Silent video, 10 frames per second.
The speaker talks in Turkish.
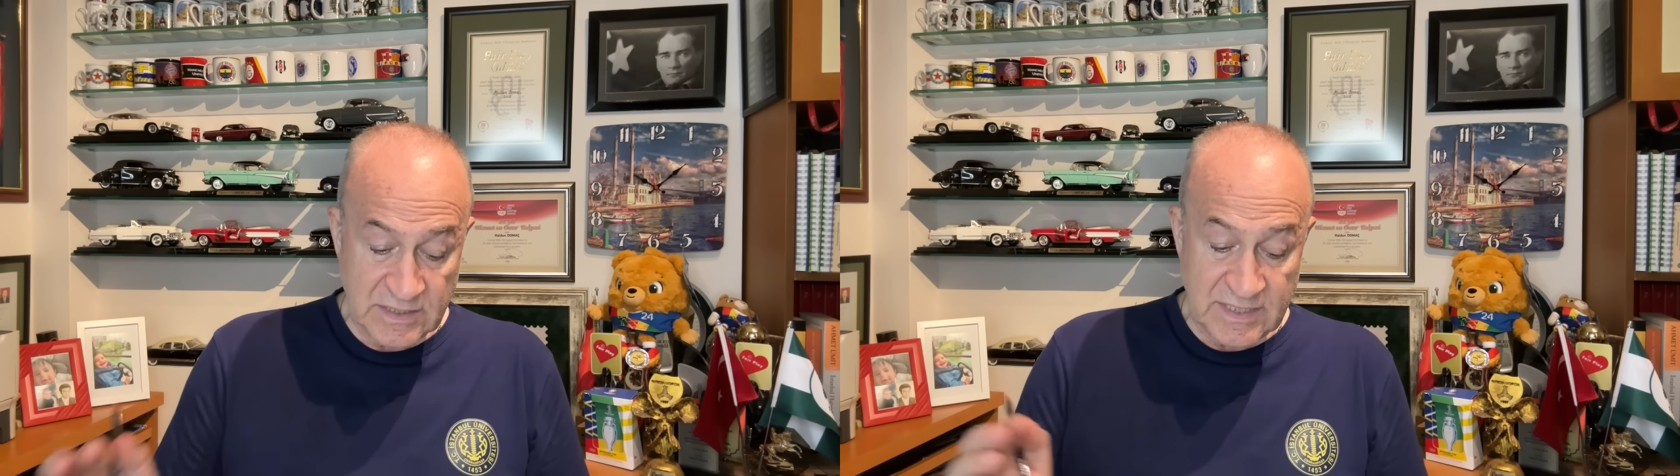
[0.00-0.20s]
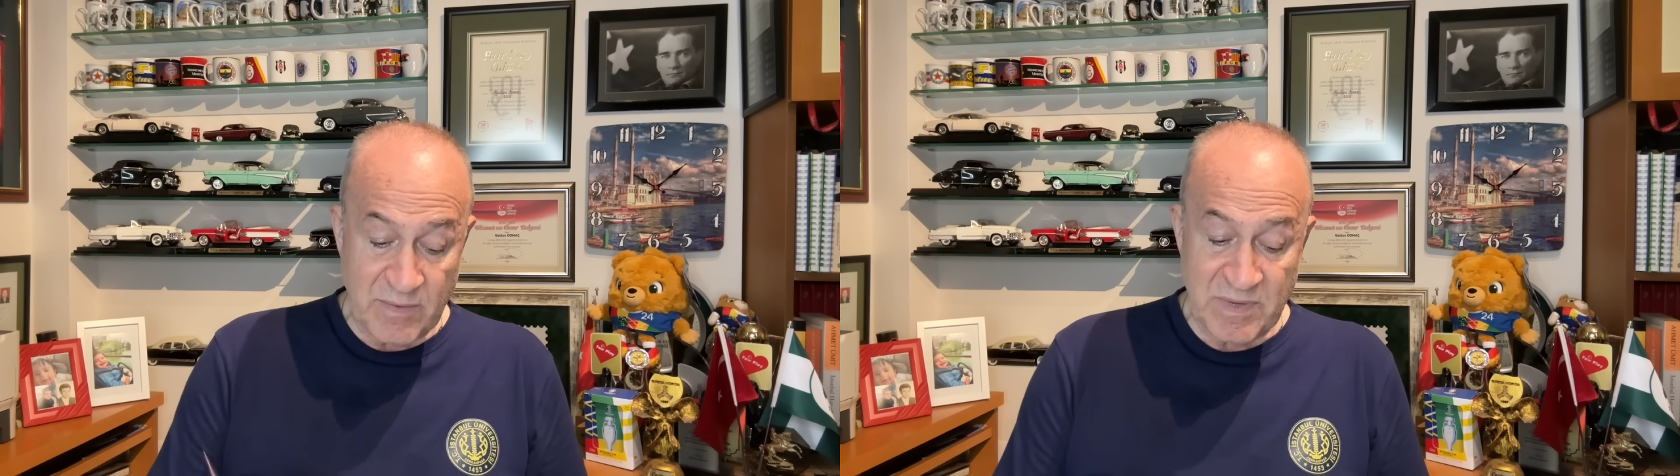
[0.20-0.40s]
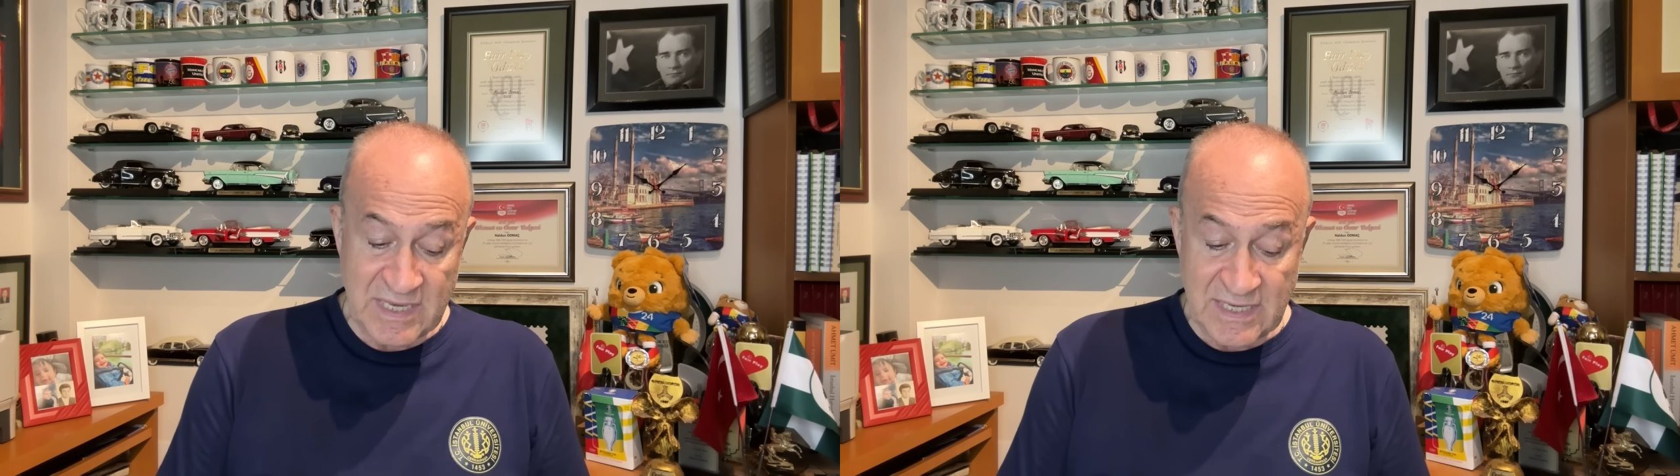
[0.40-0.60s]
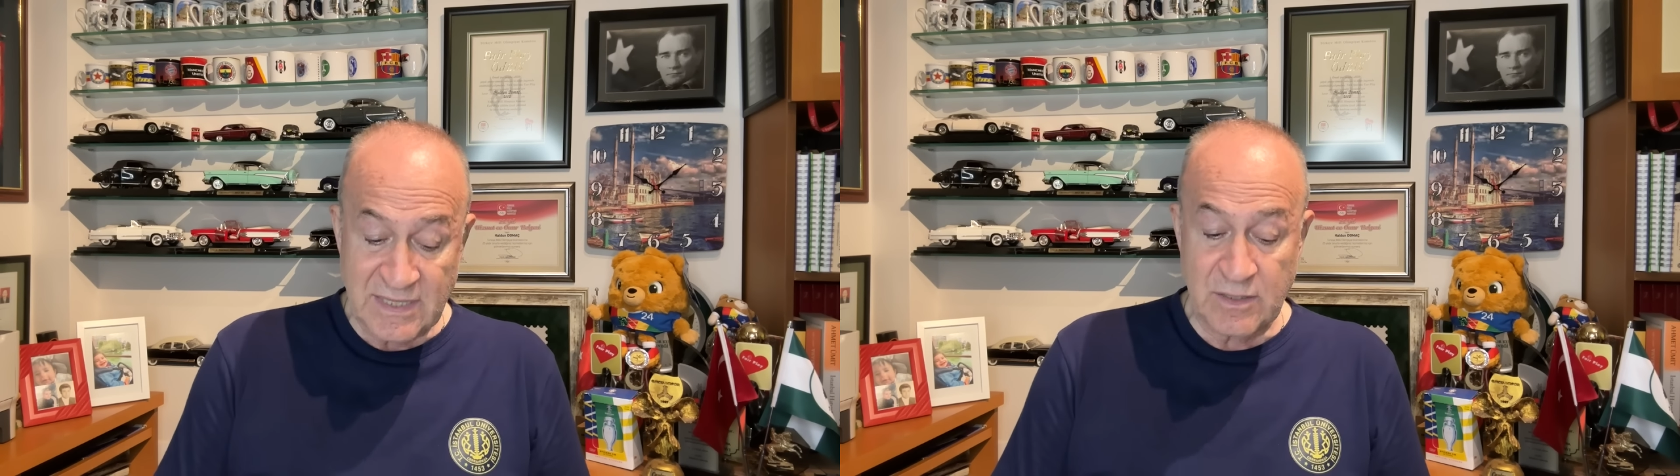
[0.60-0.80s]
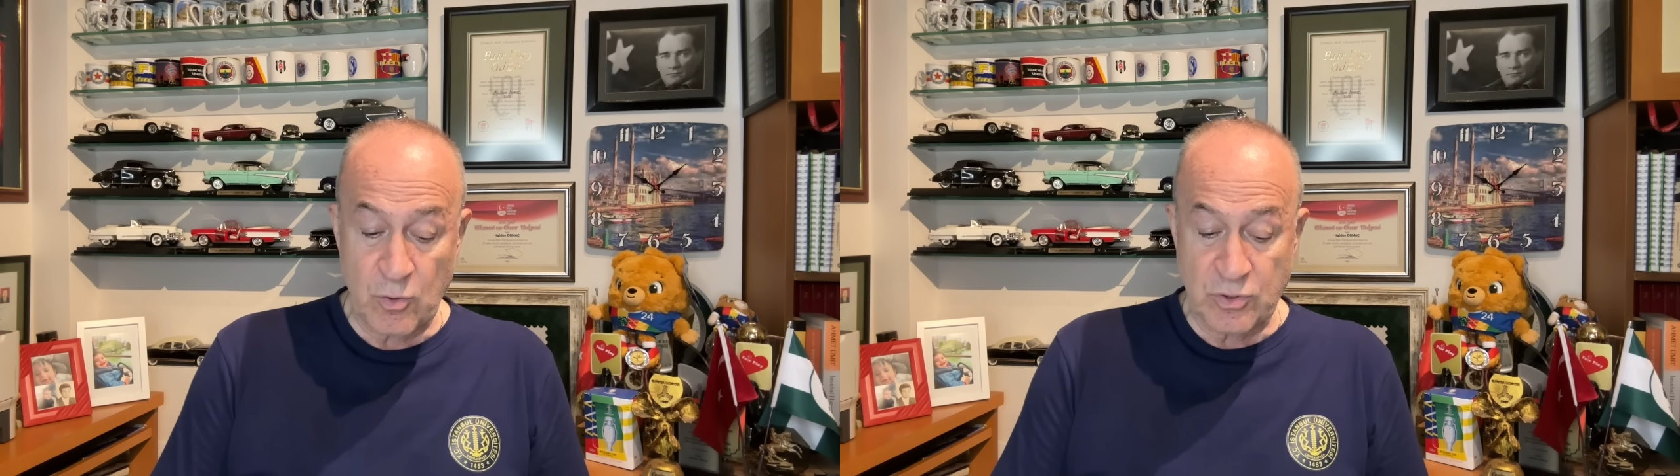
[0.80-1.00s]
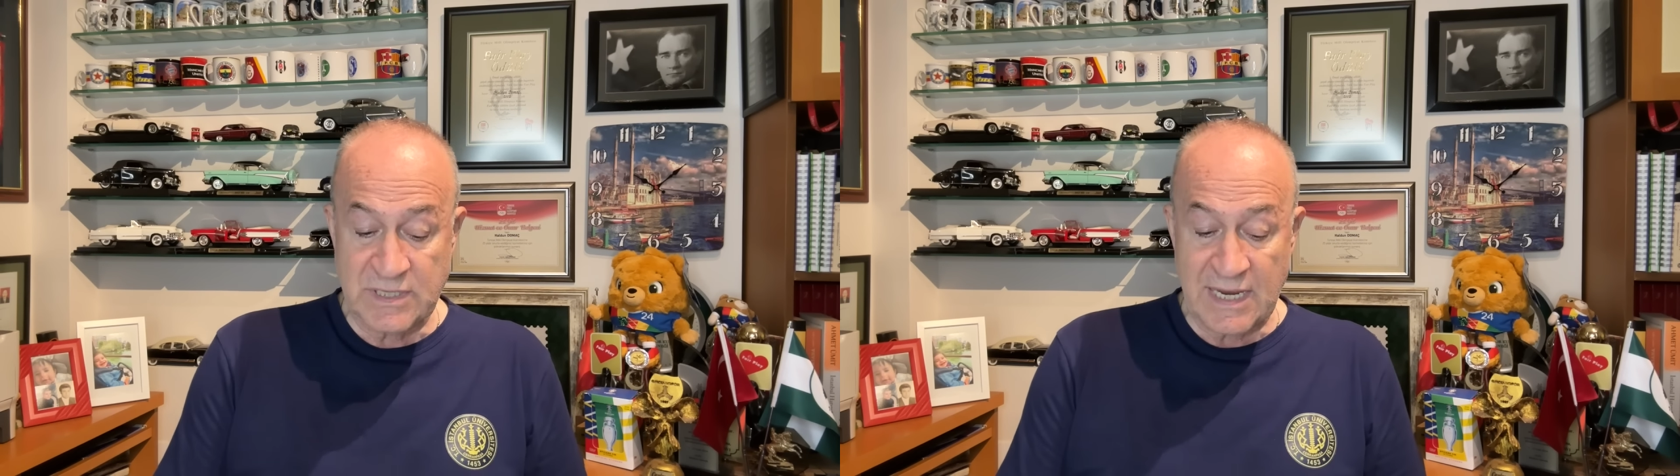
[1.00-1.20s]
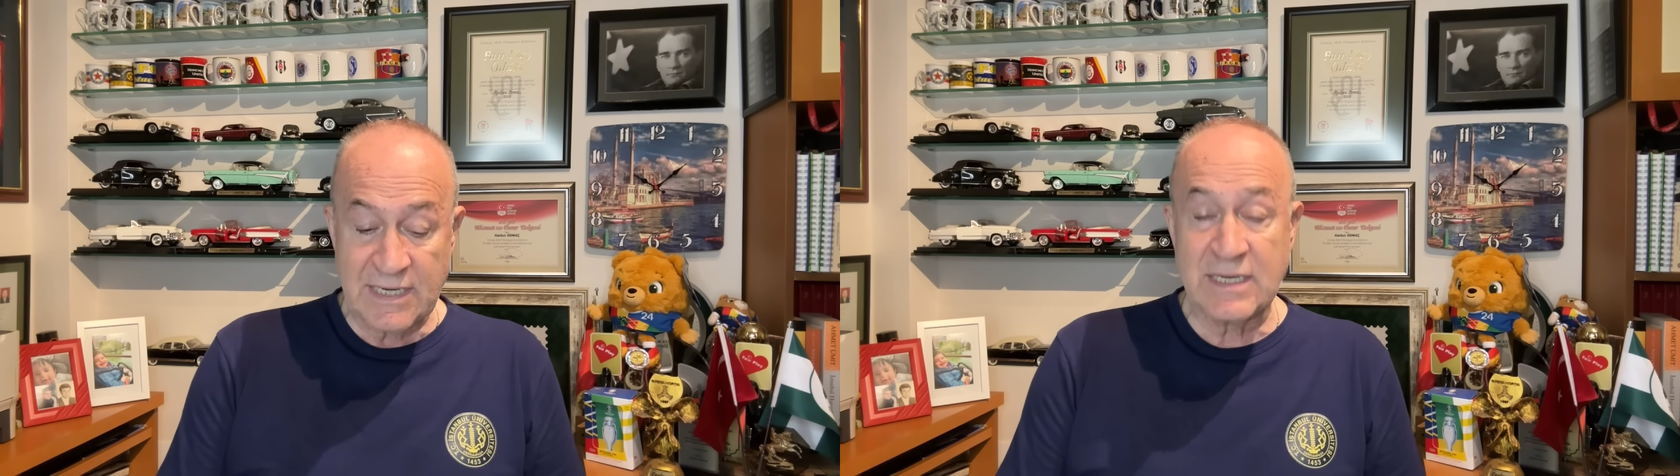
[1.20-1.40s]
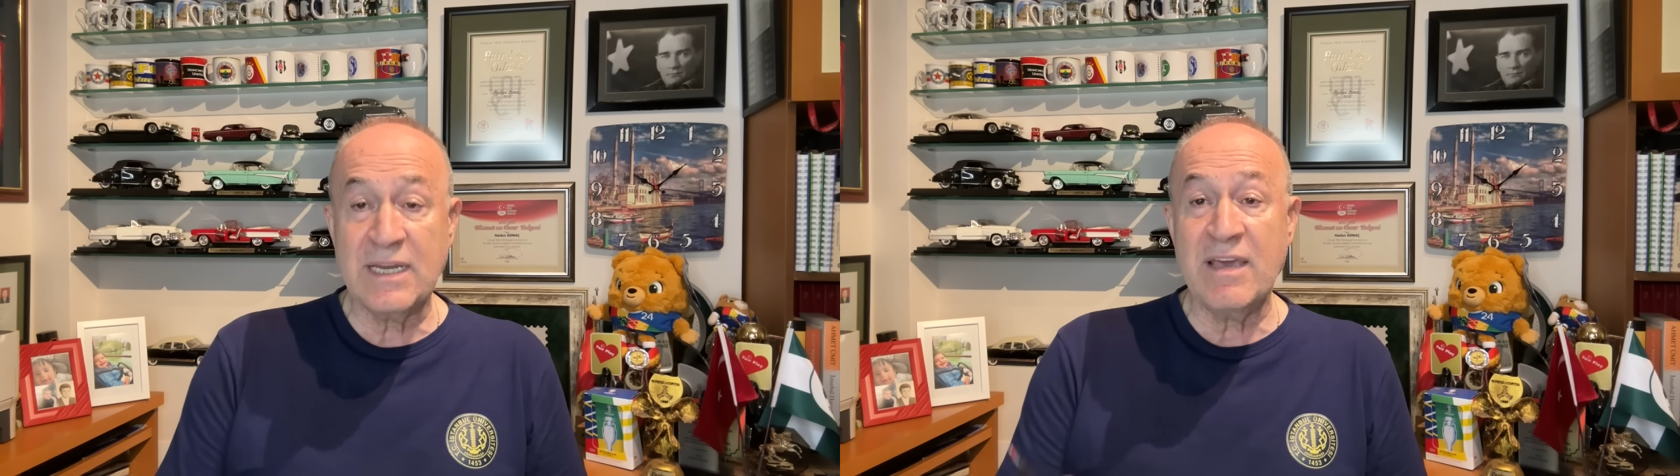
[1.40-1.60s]
Semih'in
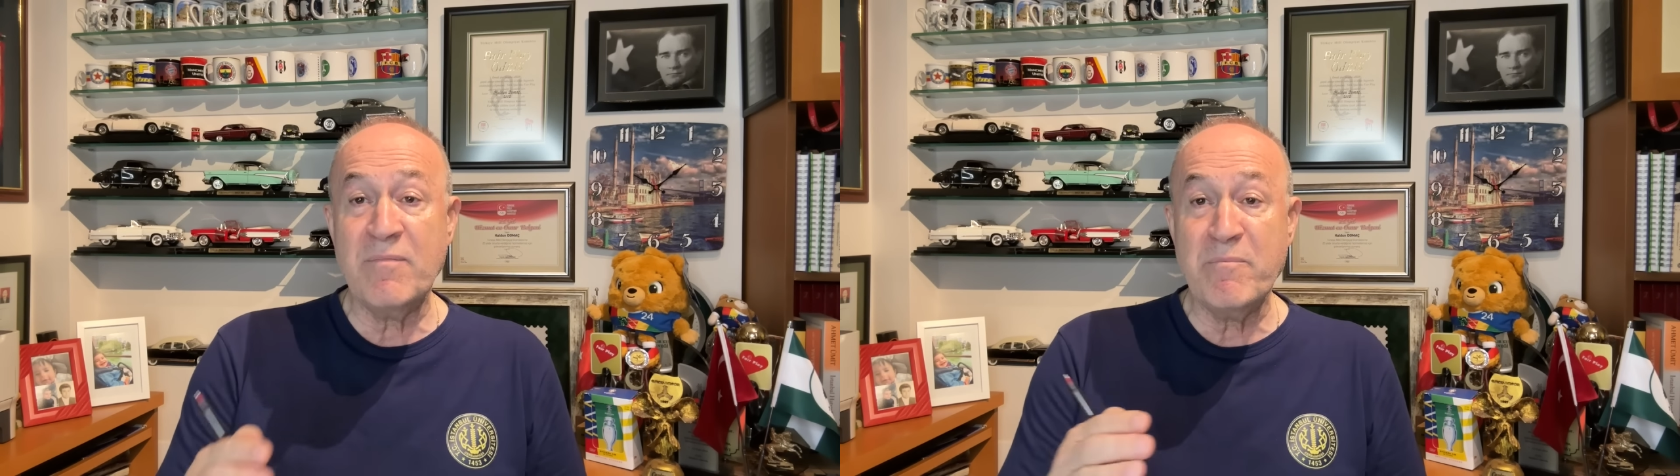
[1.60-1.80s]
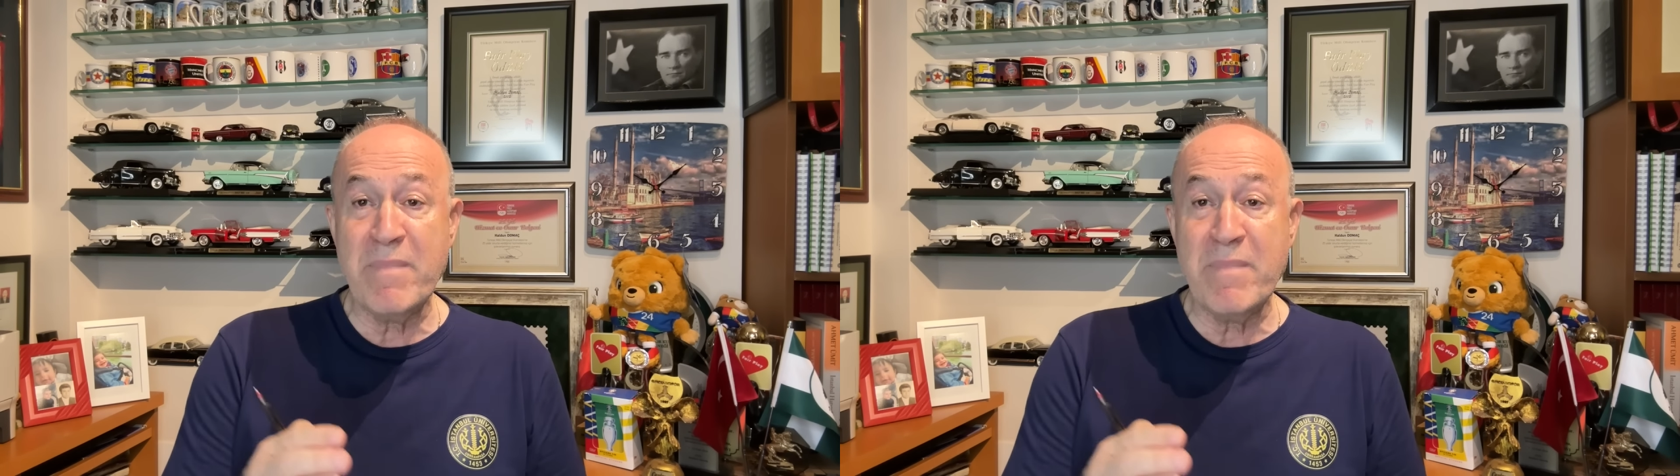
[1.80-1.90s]
özellikle